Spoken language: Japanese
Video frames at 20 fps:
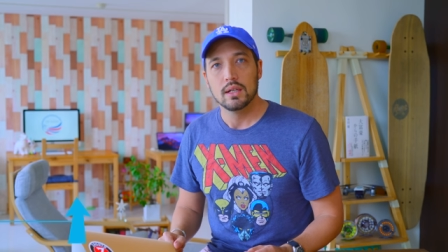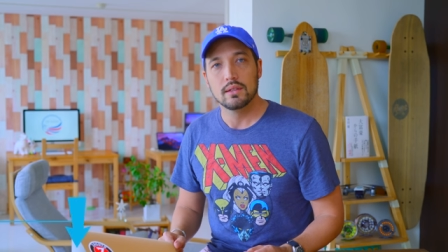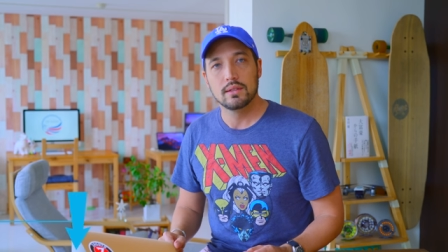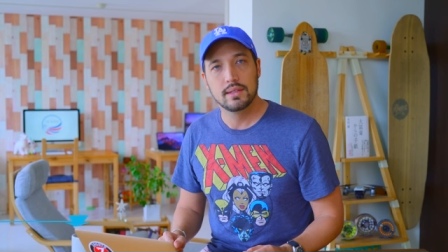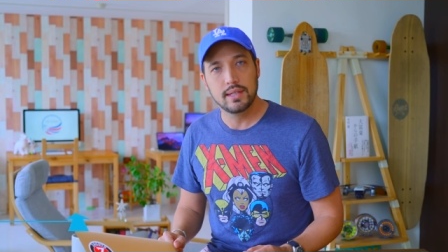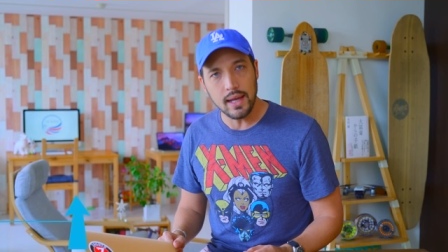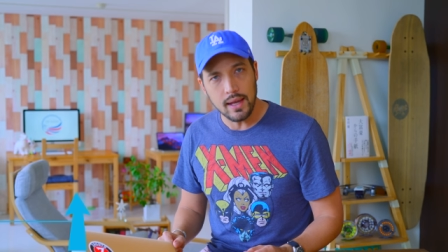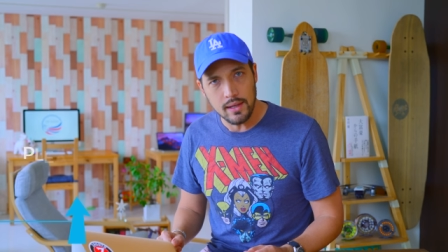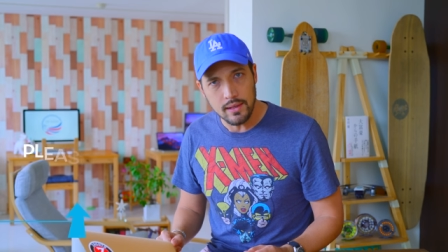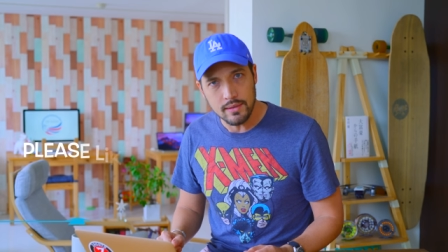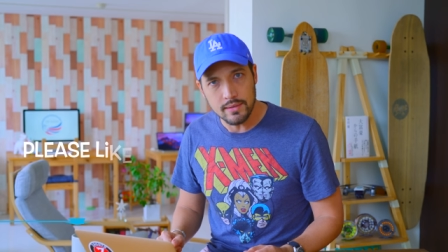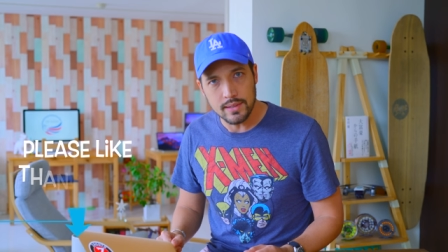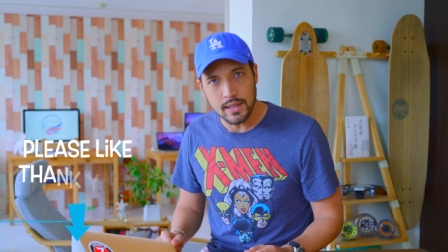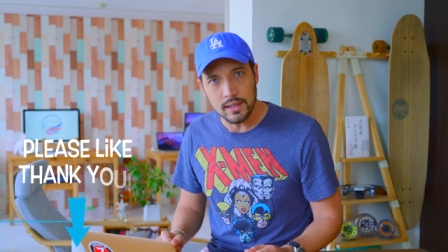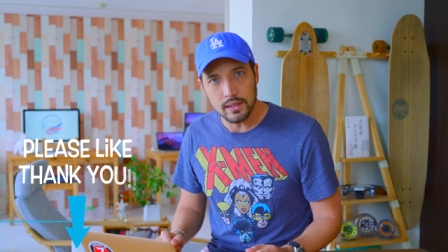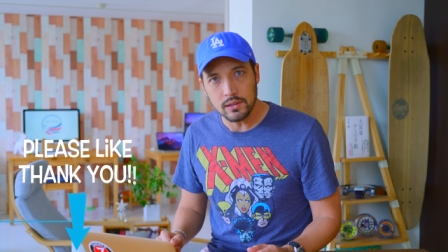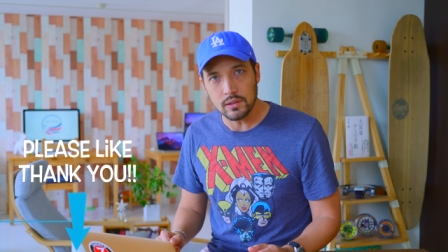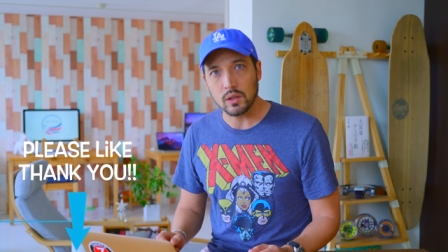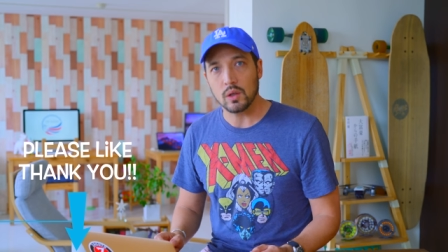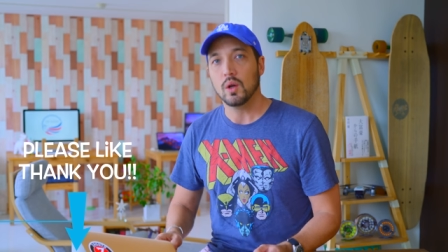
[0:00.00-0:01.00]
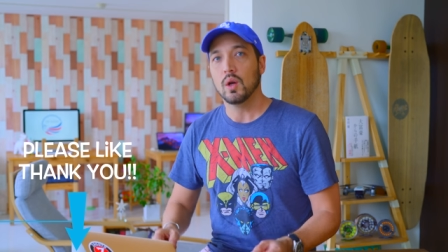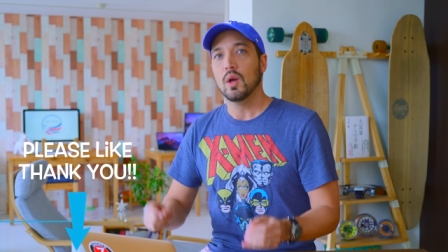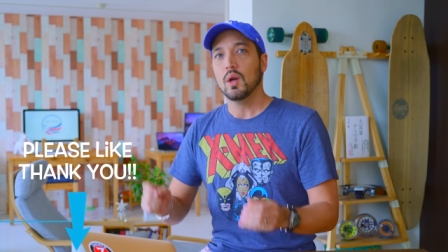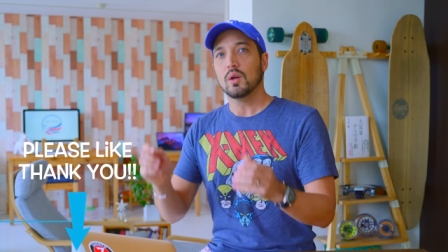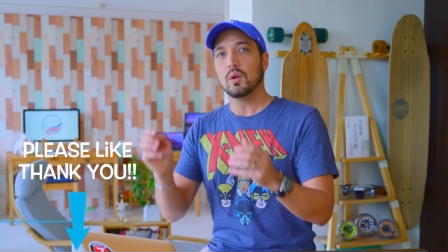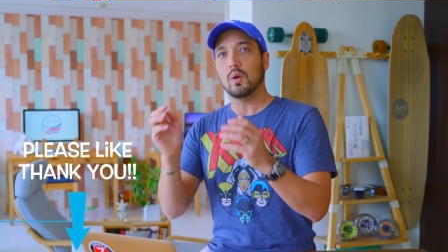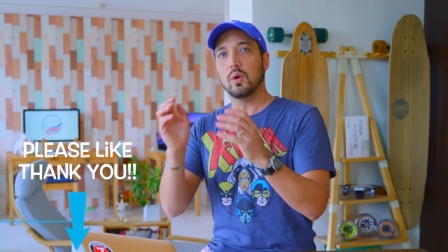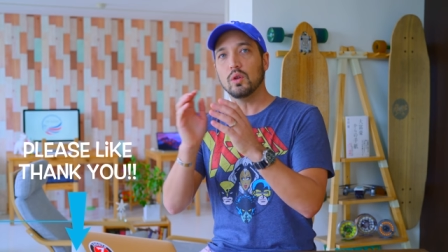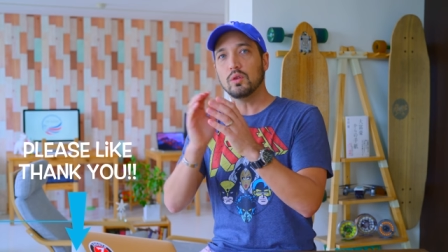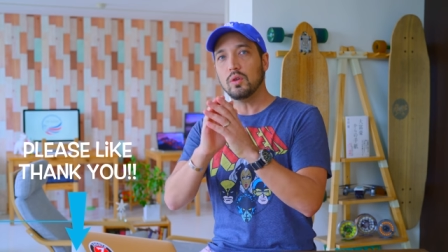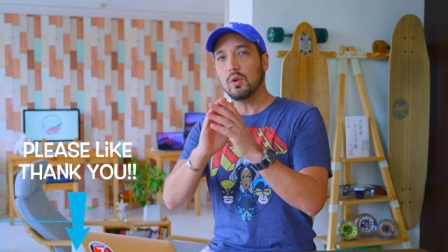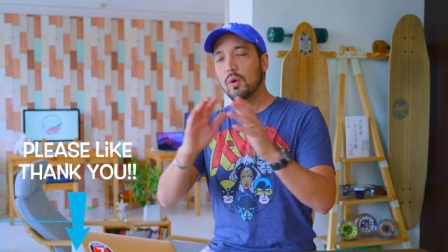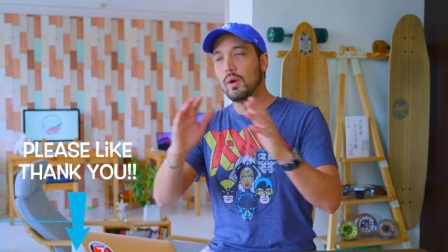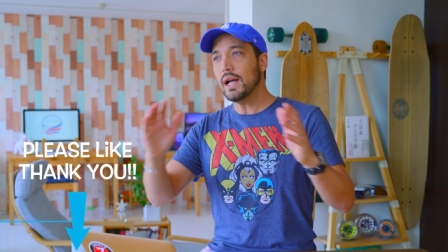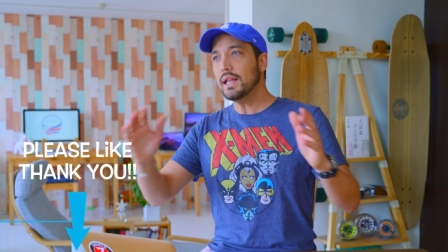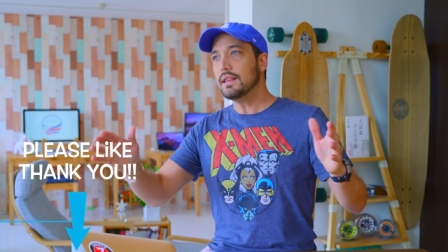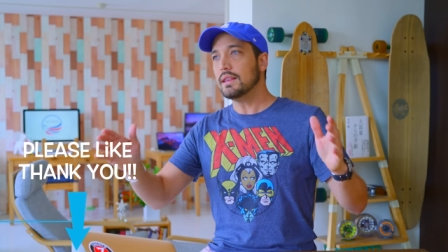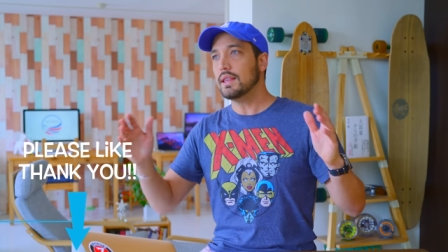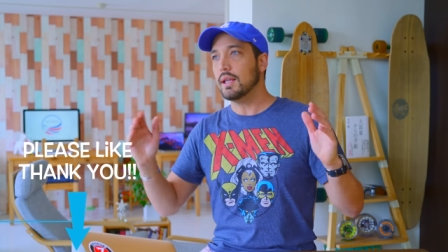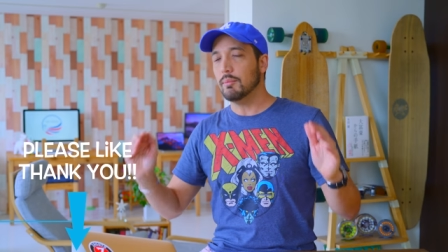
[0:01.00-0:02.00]
全然
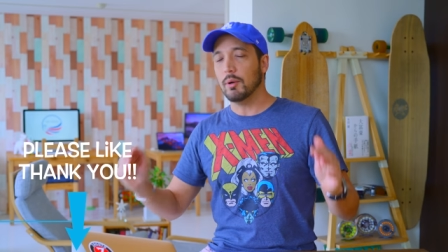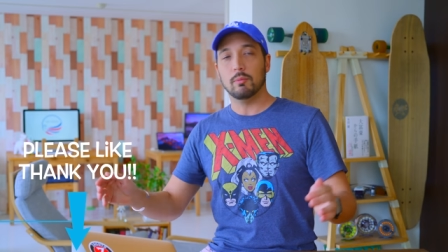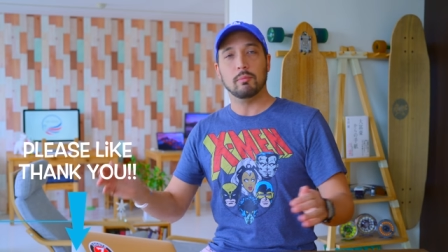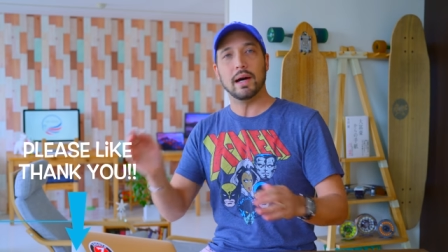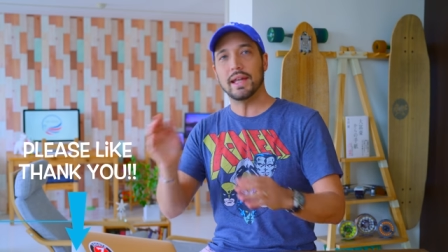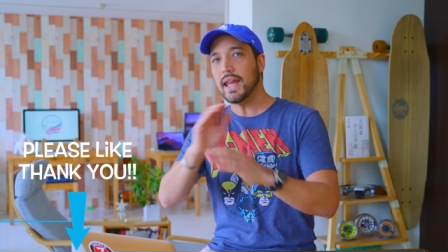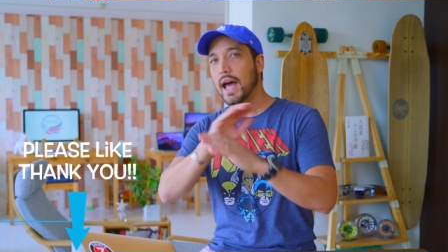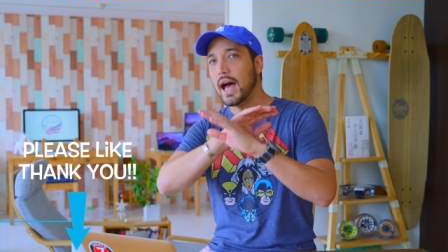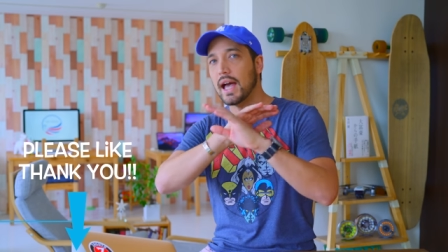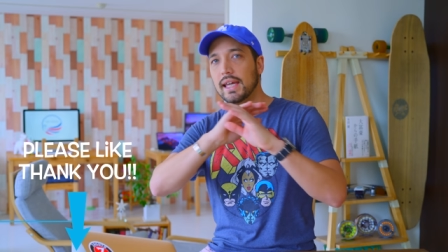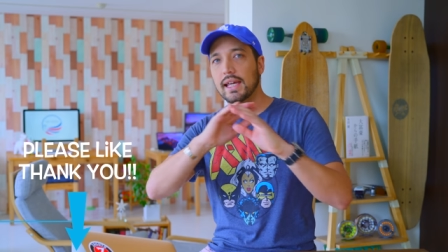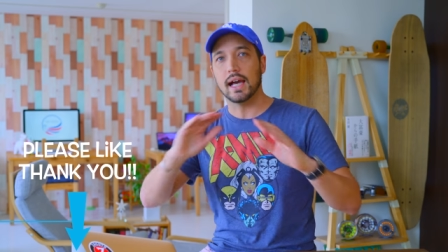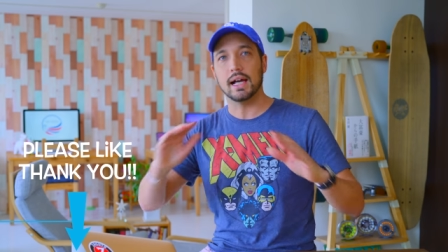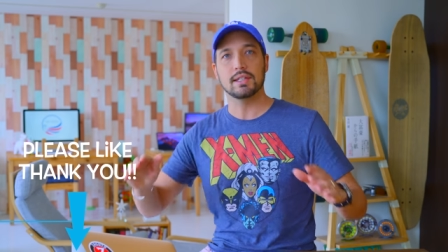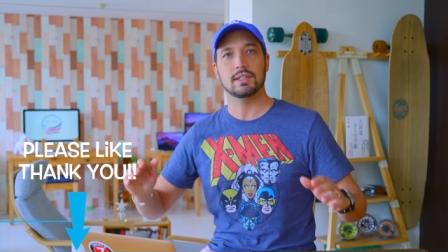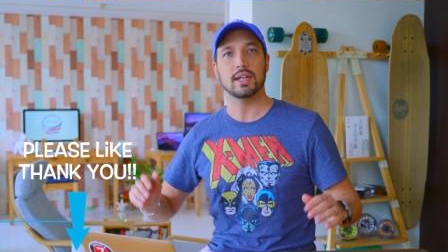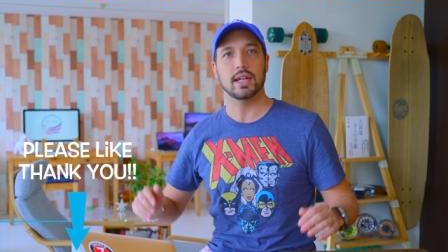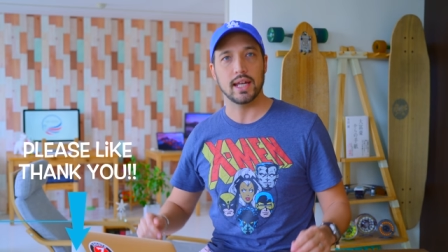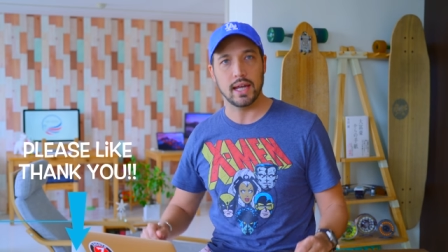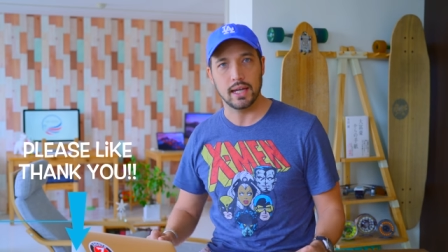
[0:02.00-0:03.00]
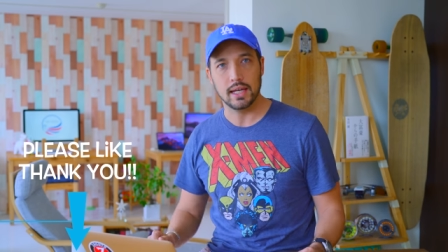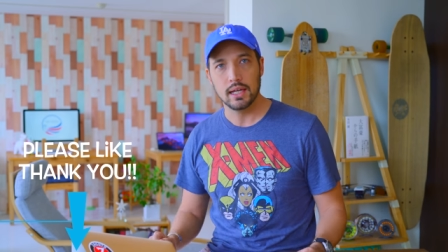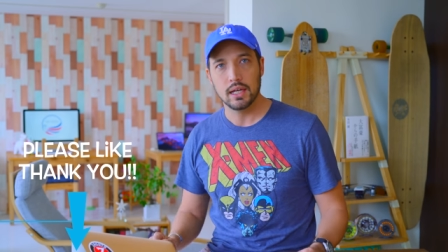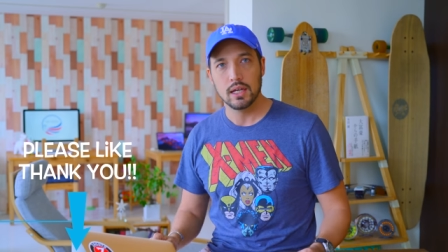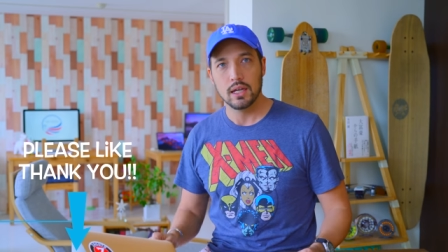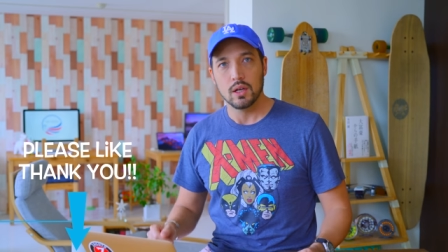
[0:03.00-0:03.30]
断ってもマナー違反じゃない。